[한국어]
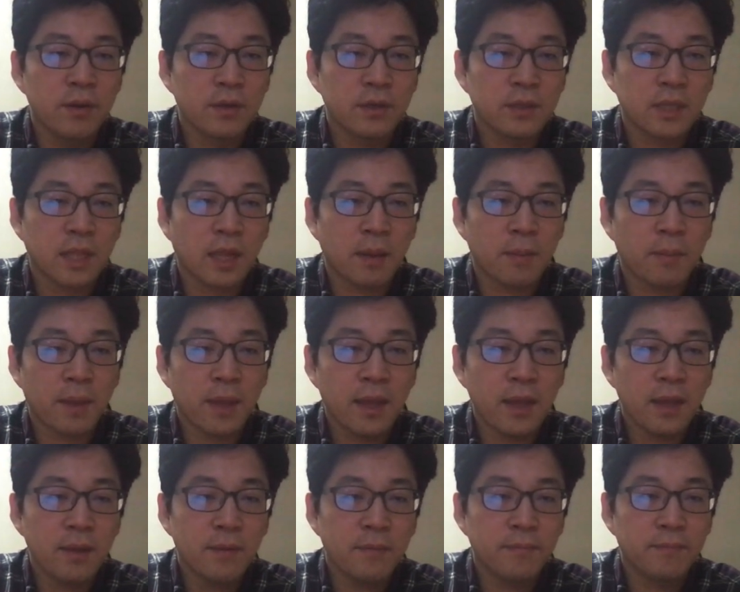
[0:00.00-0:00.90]
그
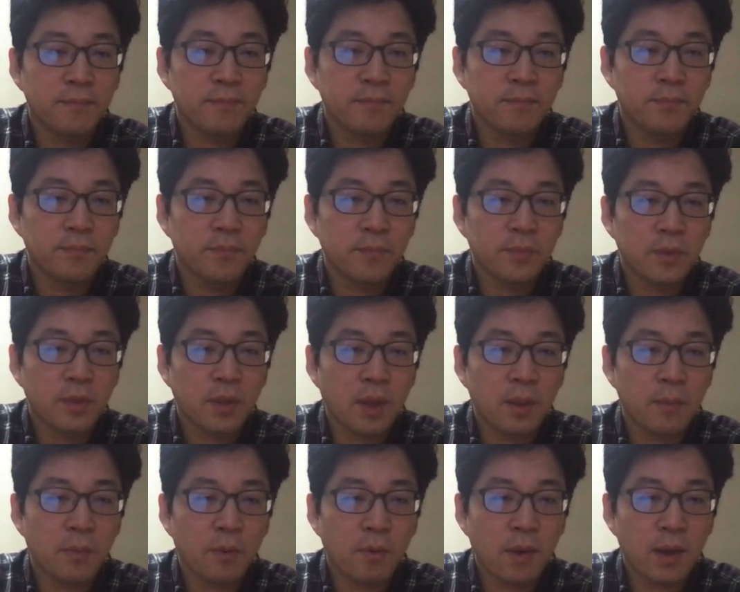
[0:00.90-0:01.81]
다음에
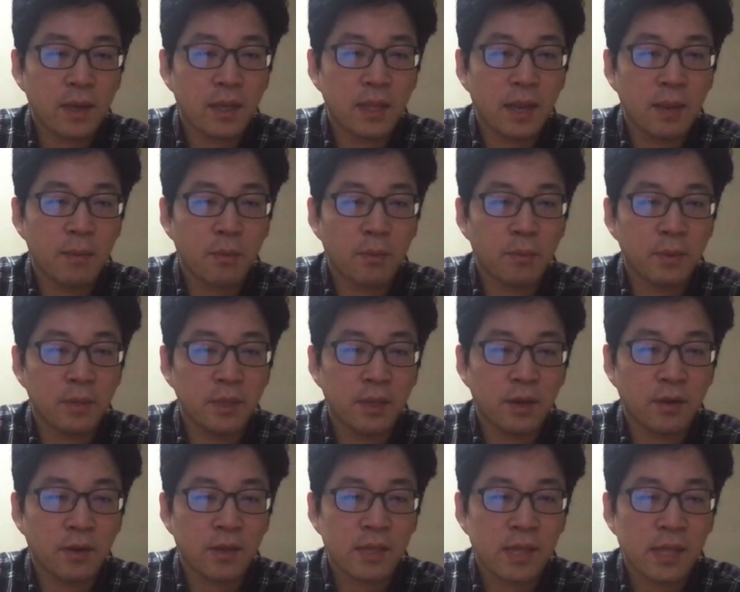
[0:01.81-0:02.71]
한번 확인해 보면
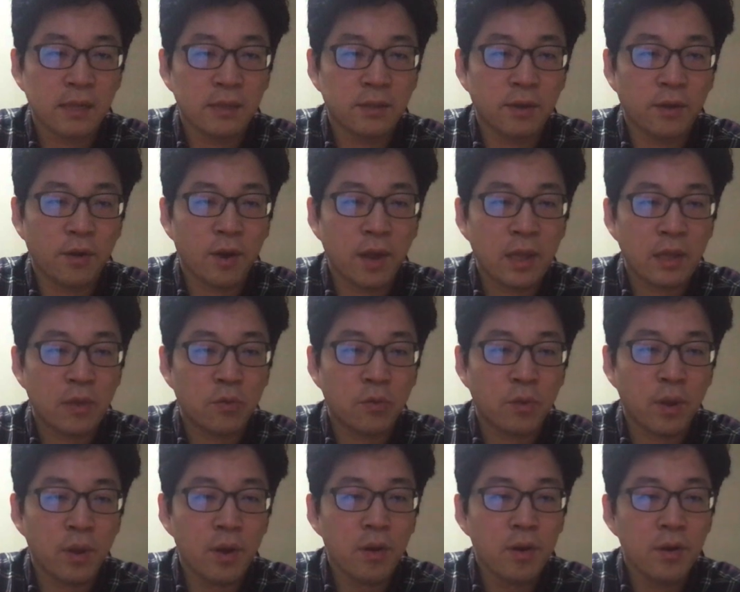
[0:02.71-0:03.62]
이렇게 잘 들어가
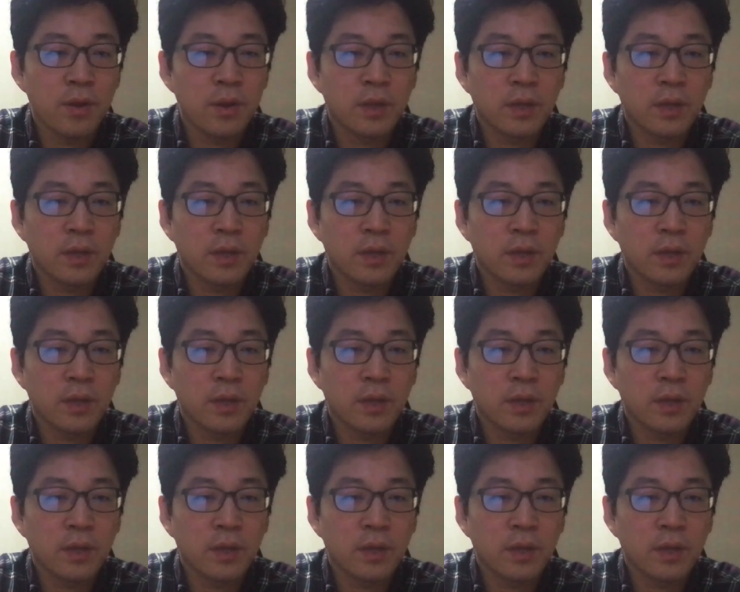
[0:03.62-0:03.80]
있고요.